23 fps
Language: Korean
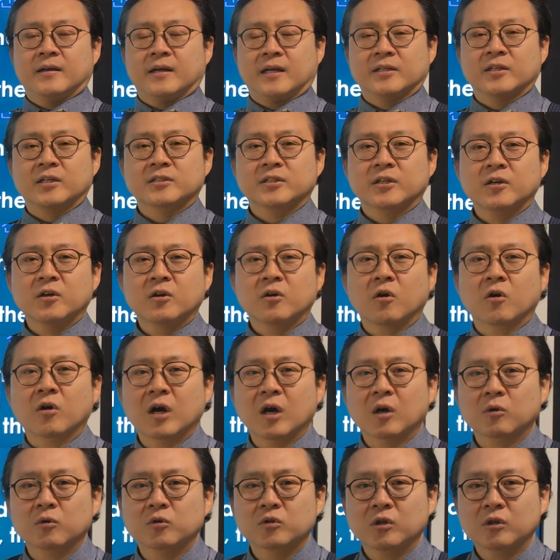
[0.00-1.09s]
안녕하세요
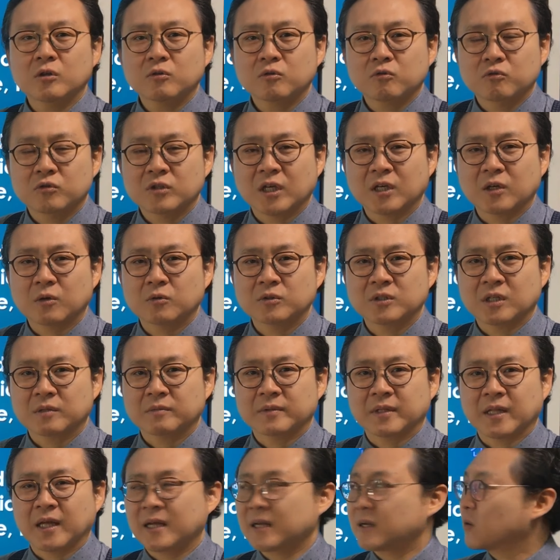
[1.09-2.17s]
건강요정 유창희
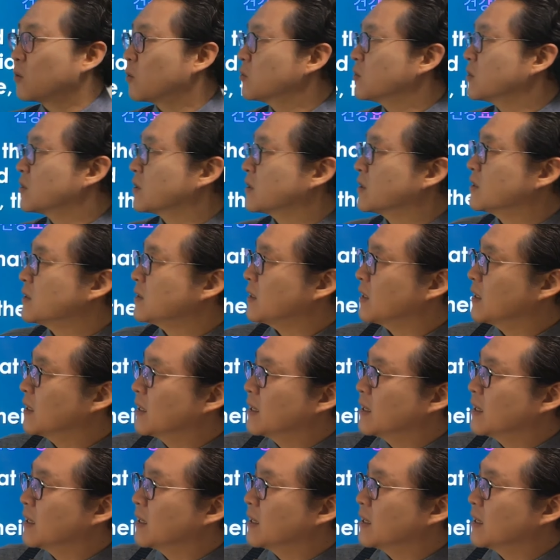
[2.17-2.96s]
원장입니다 오늘은